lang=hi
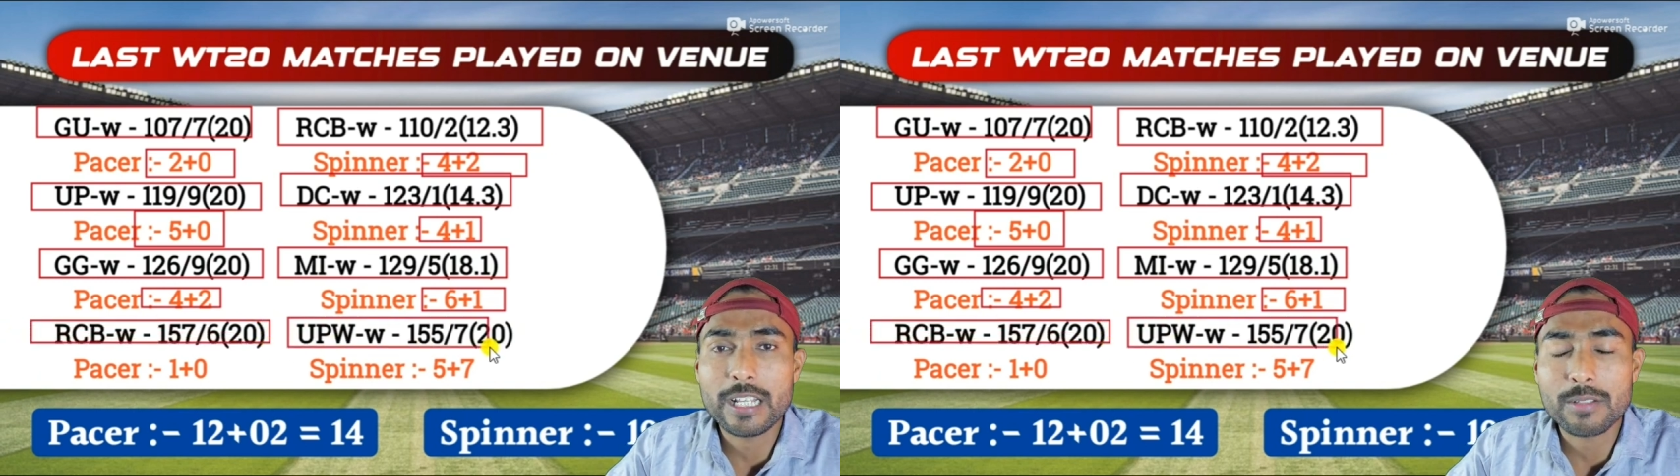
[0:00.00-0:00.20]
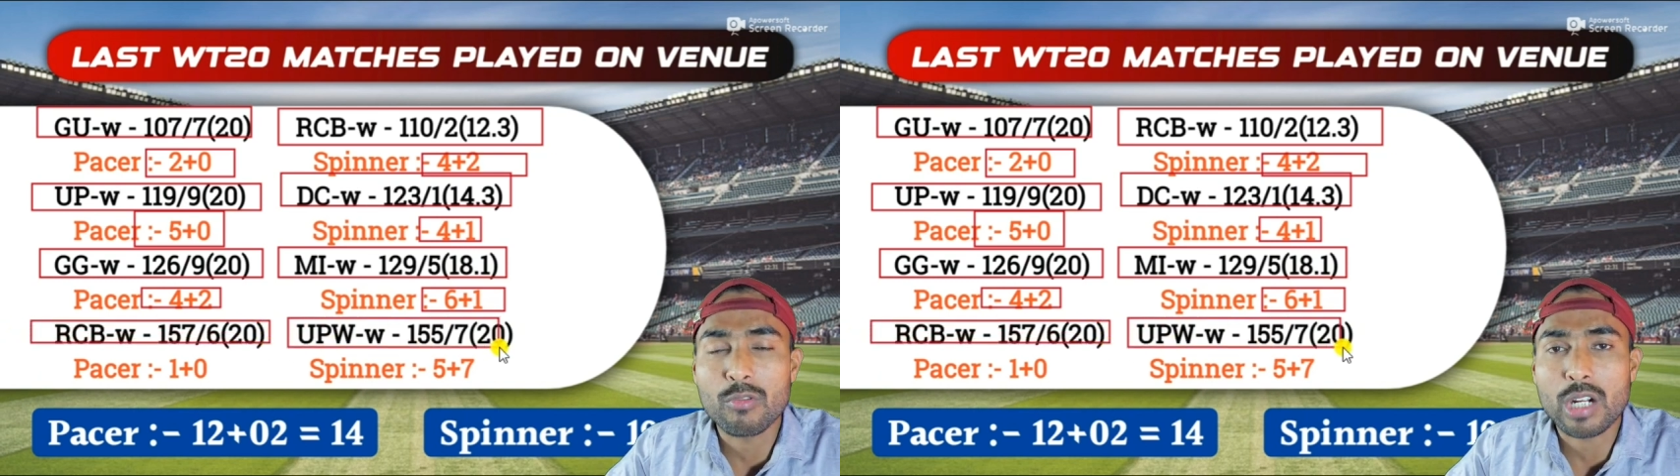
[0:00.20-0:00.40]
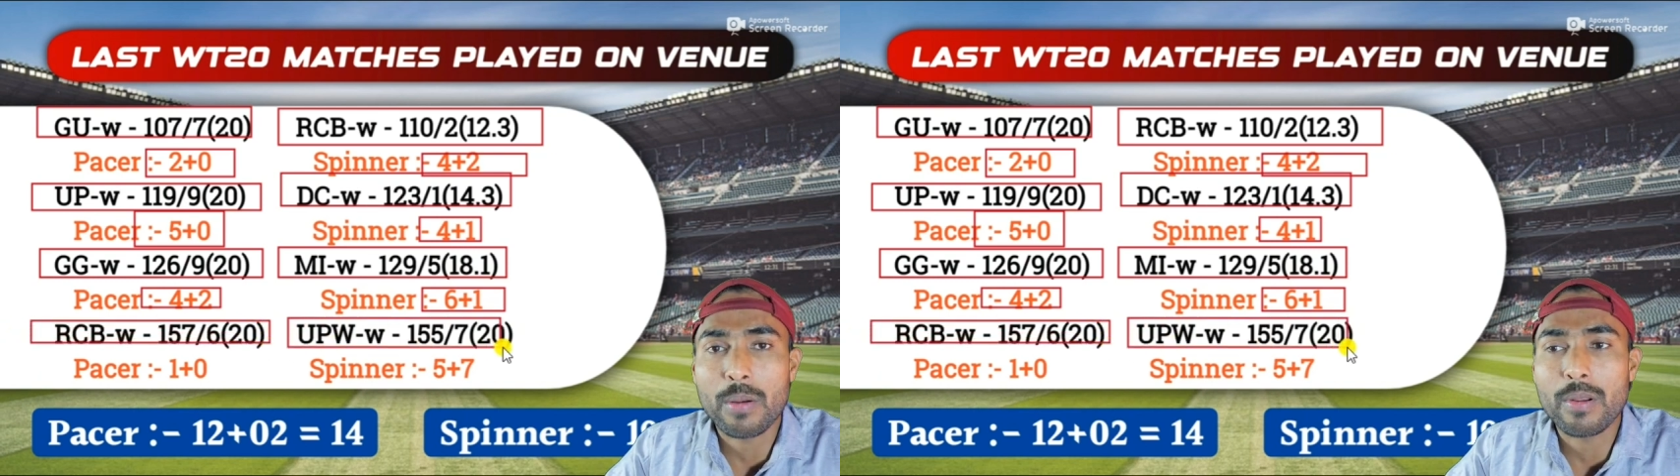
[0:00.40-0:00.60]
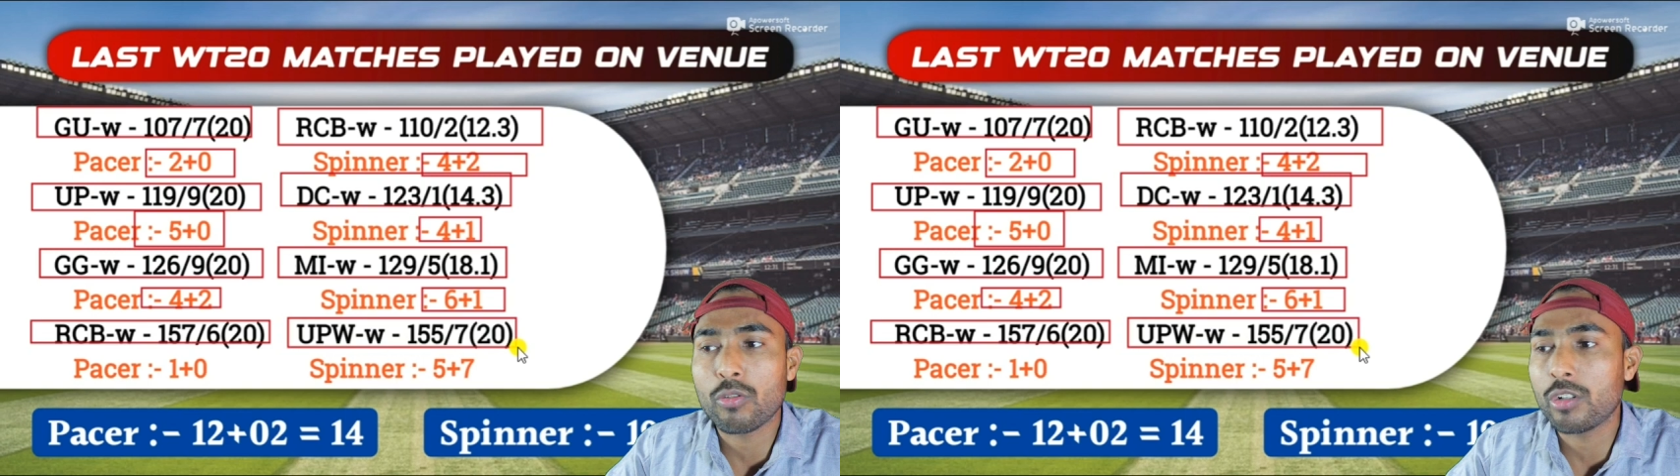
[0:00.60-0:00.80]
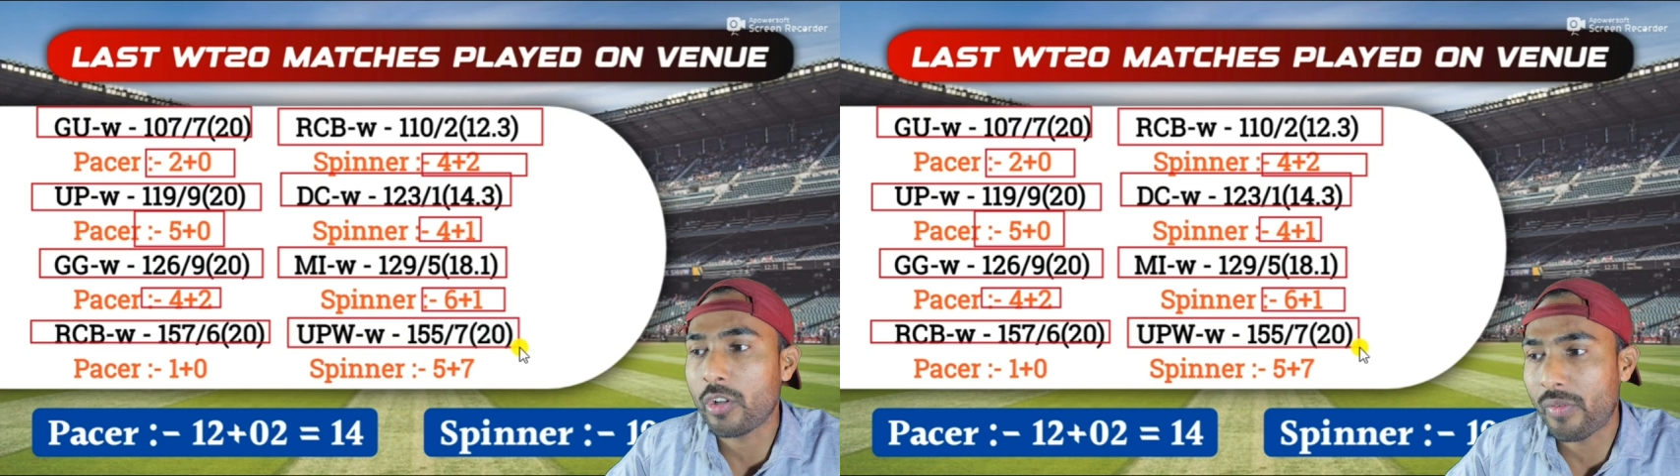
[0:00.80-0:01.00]
इस
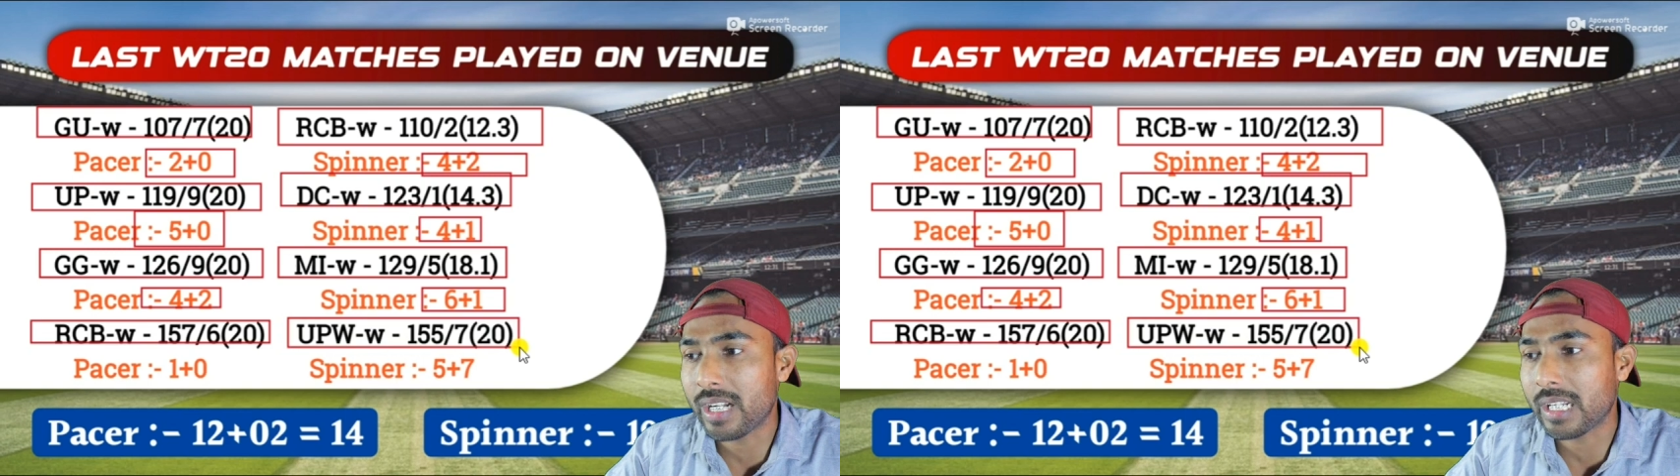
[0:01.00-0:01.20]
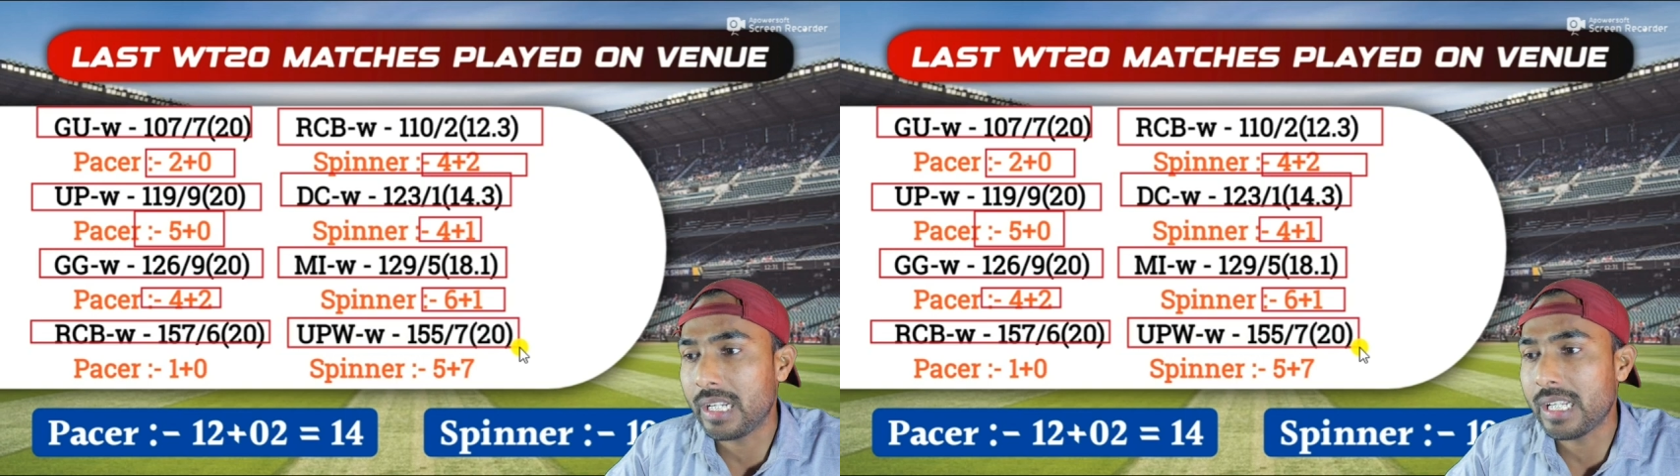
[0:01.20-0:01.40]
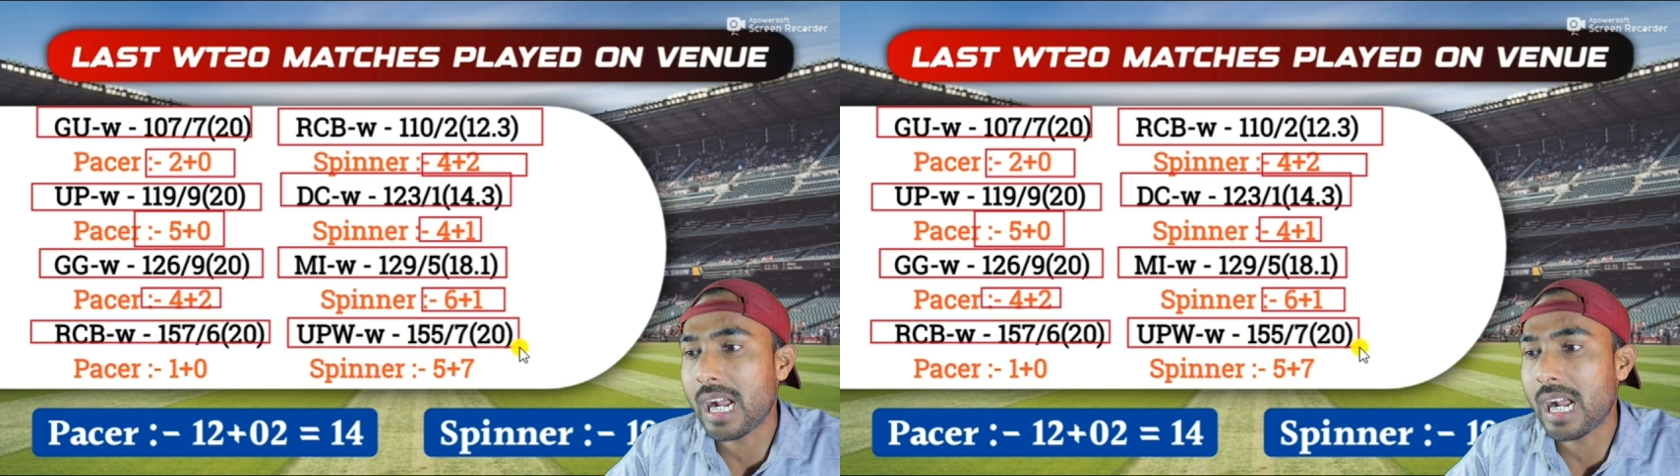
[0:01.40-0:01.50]
मुकाबले को डिफेंड कर